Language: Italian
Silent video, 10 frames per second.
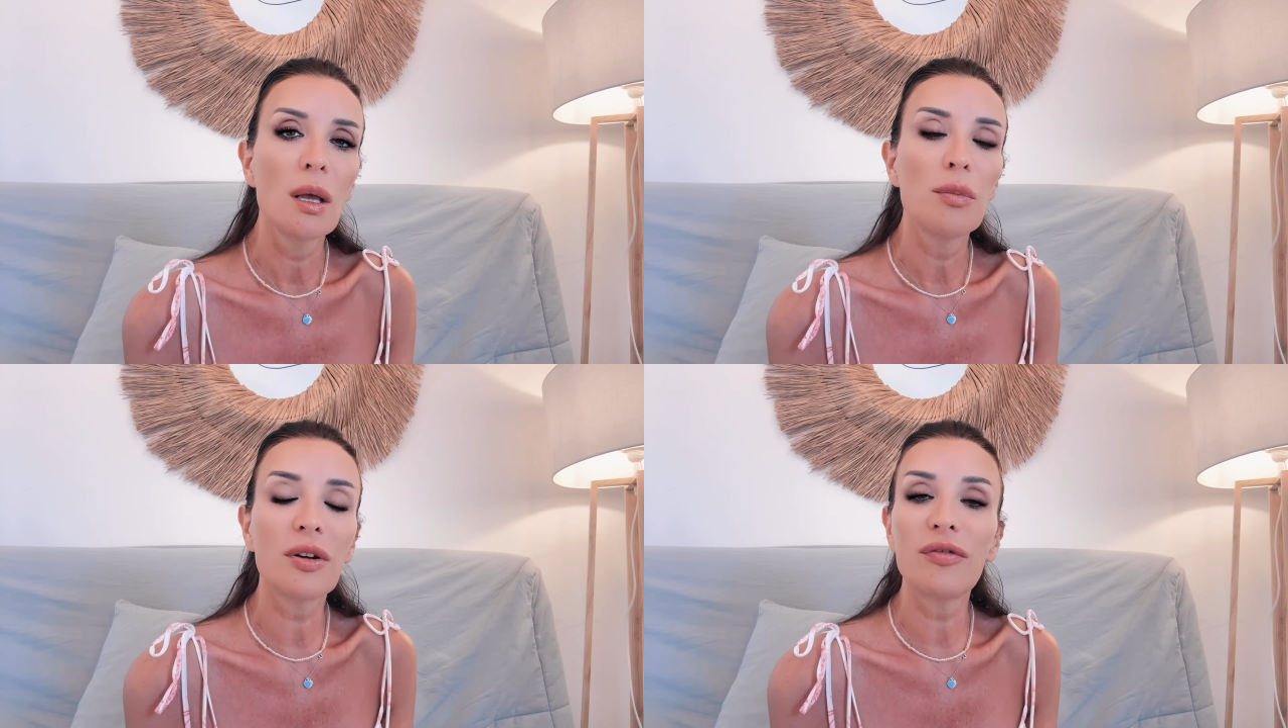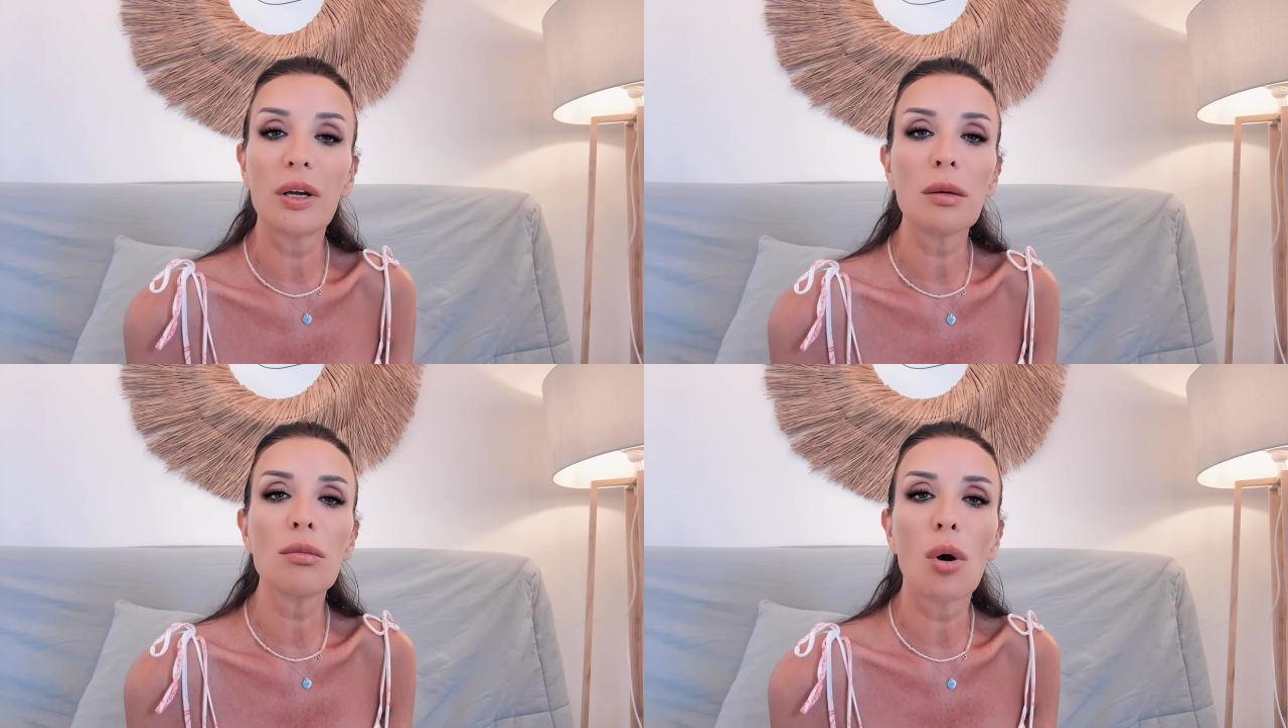per
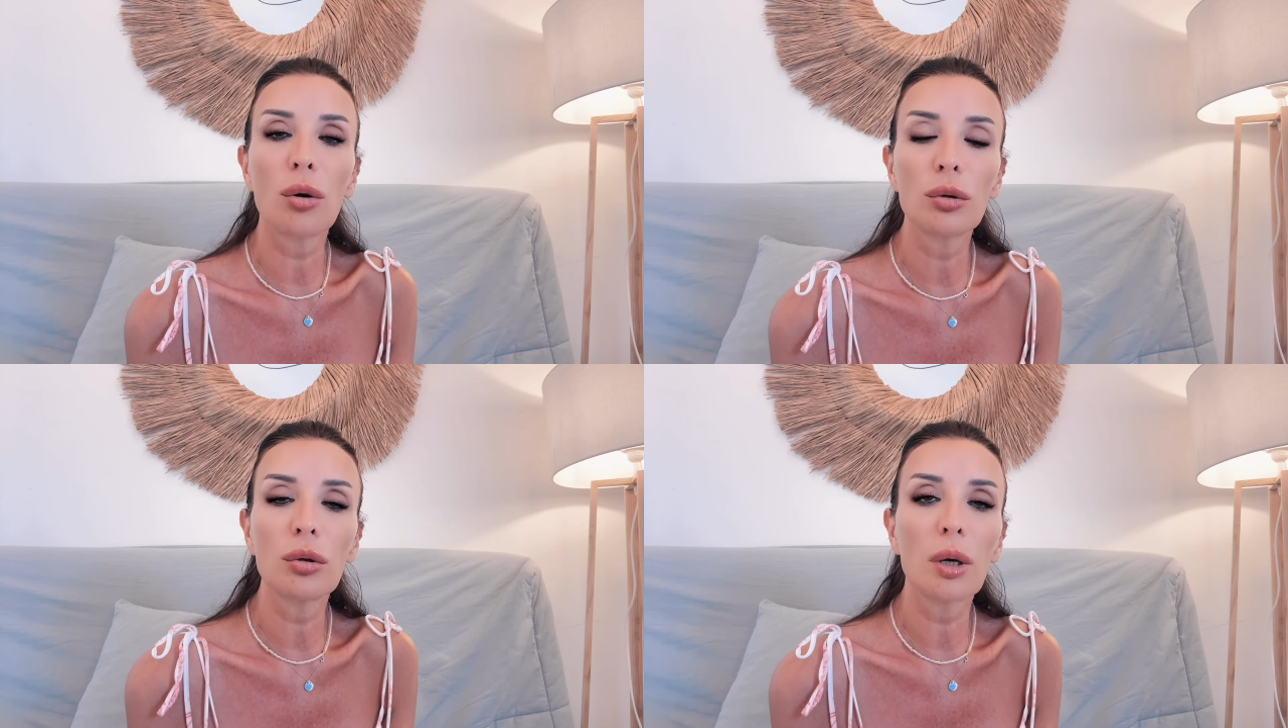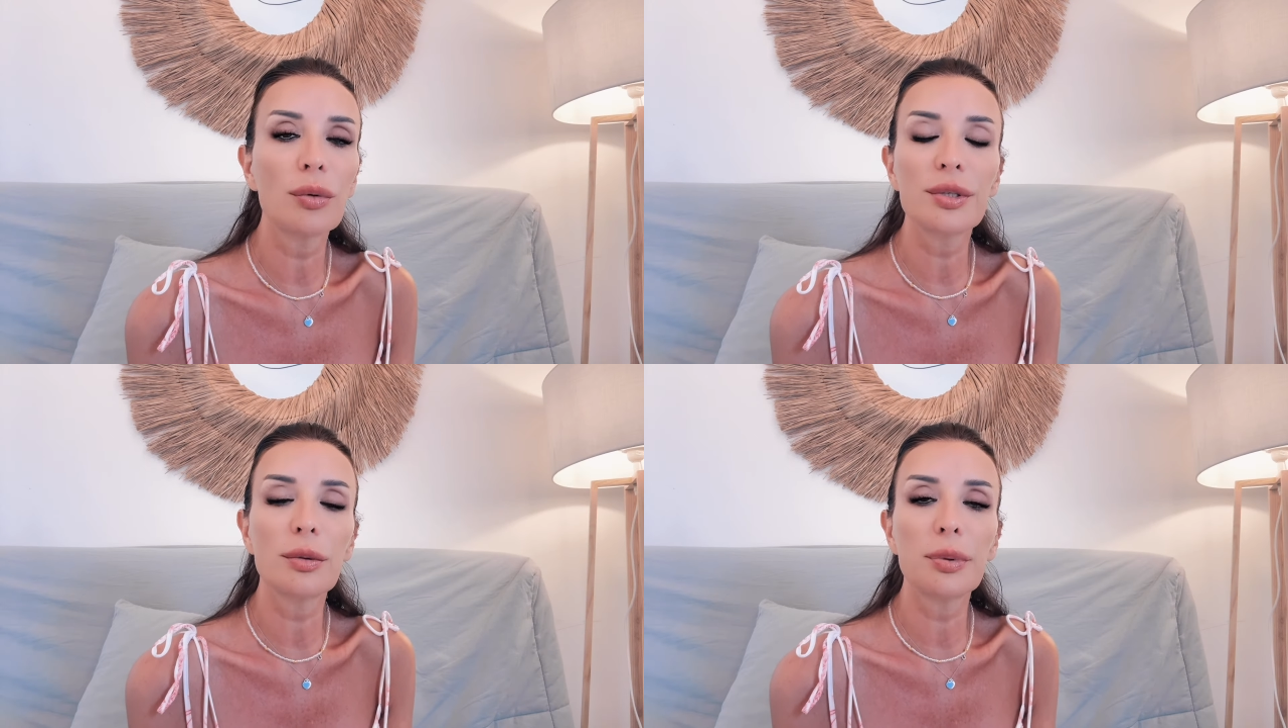fare in modo che
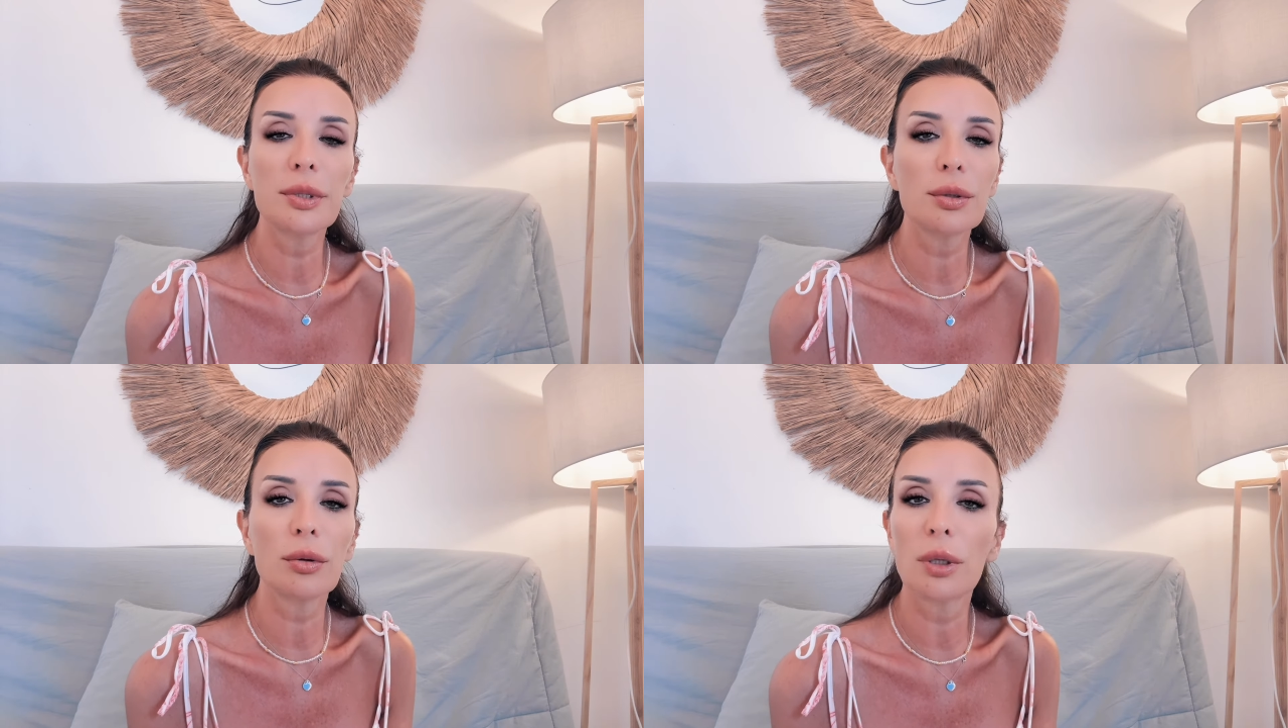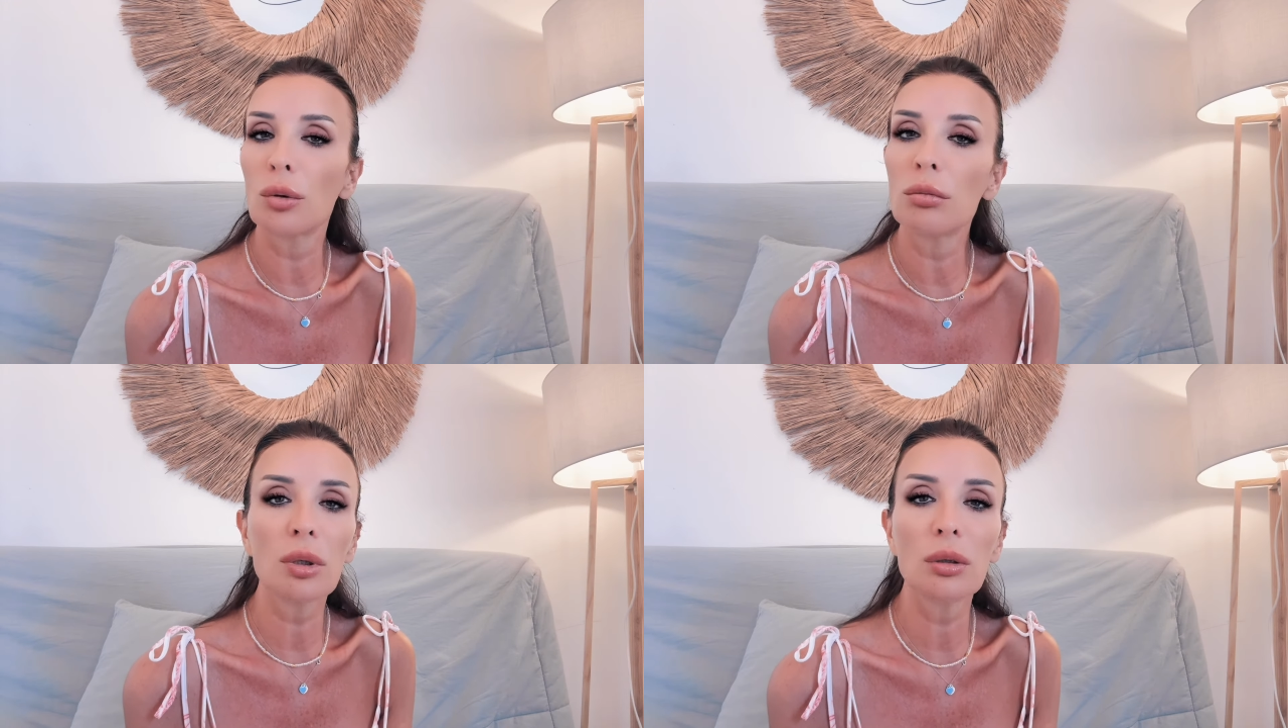queste persone in
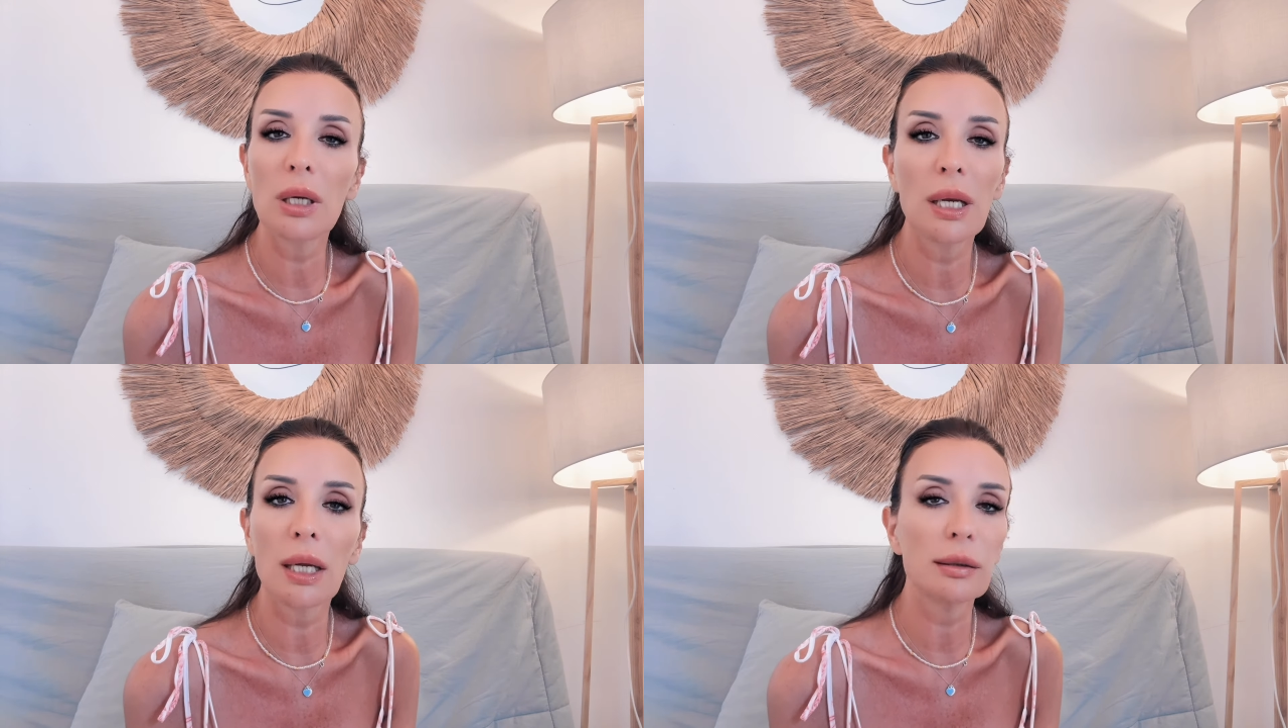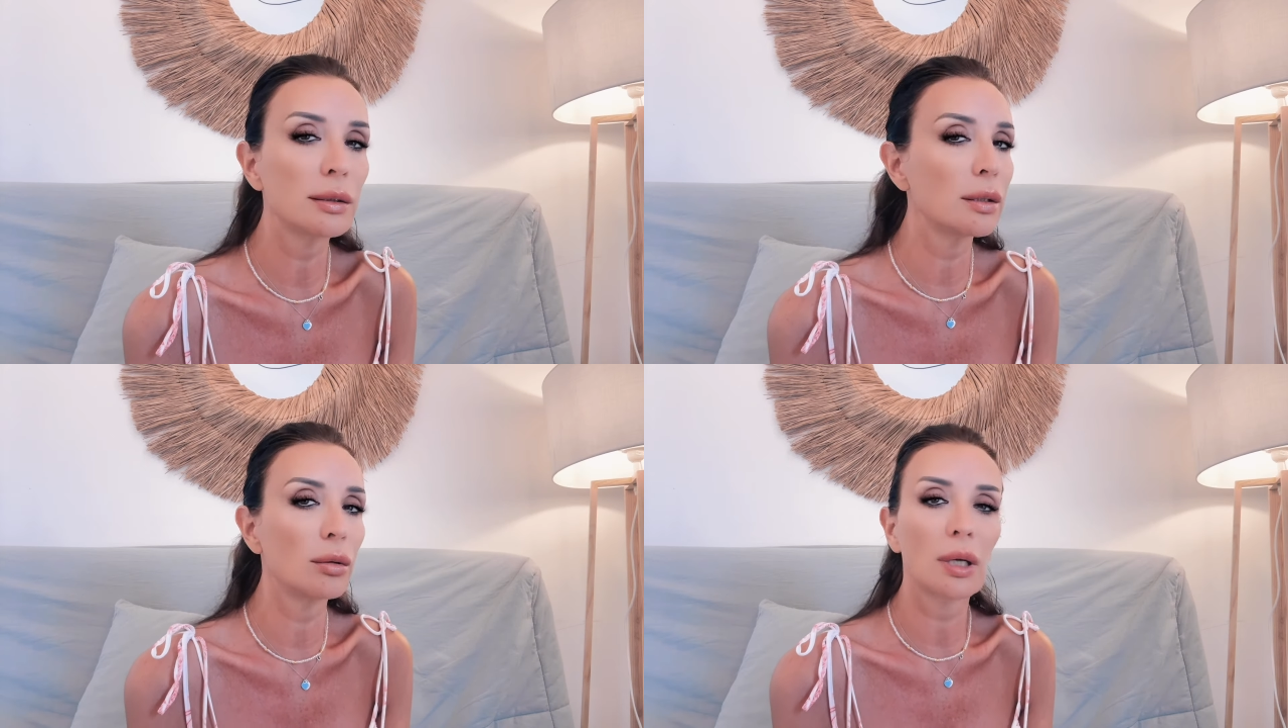un modo o
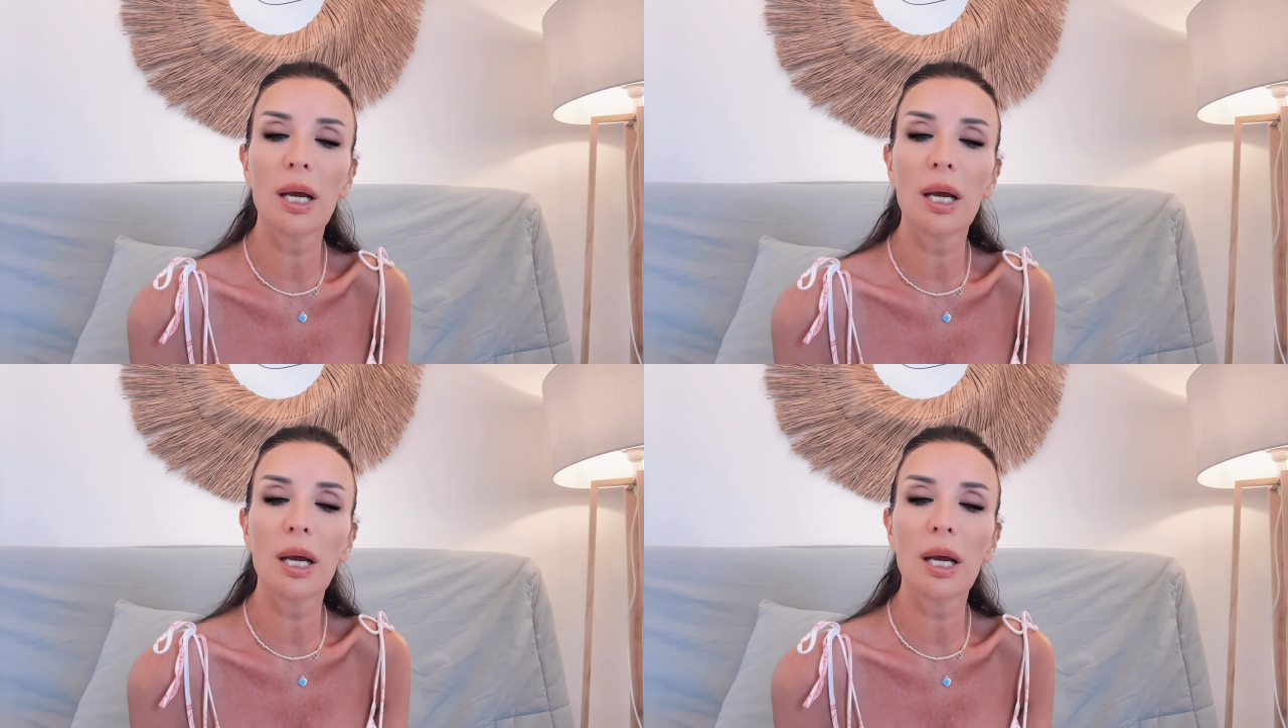nell'altro